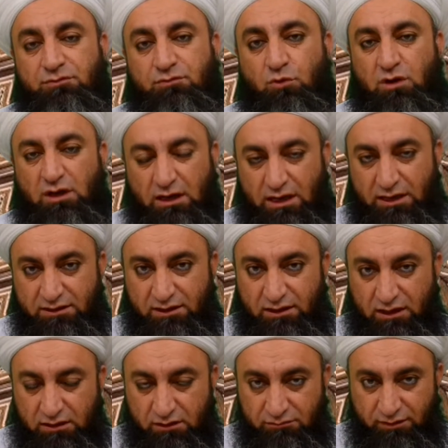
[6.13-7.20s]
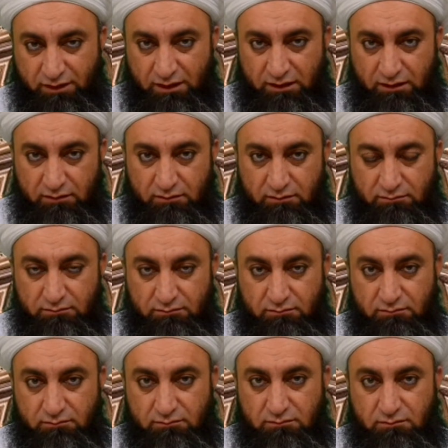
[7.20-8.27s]
फ़ुहा की अकवाल
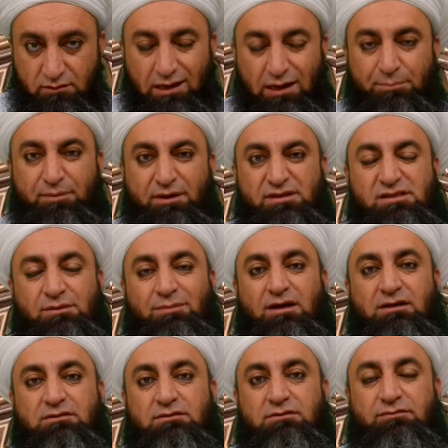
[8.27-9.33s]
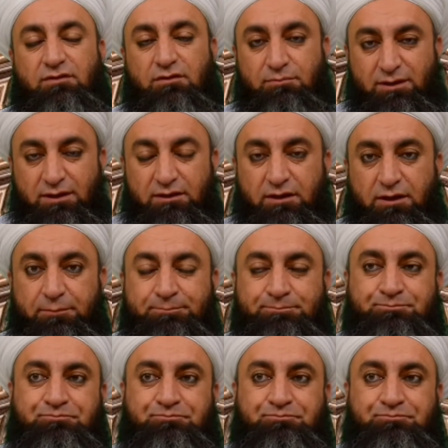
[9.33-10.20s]
आपने समात फरमाई है